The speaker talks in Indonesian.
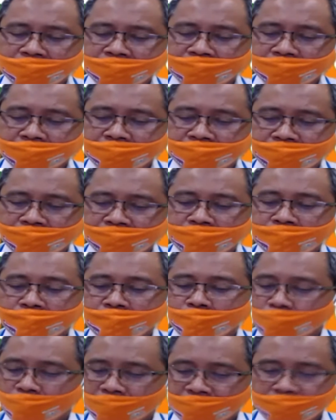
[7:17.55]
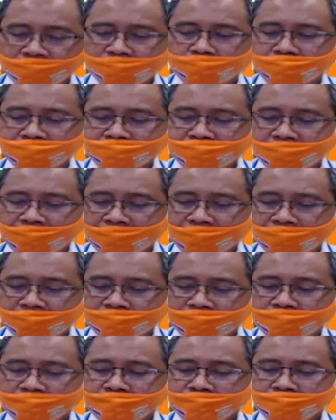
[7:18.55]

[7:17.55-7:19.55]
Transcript: kita ini warga masyarakat.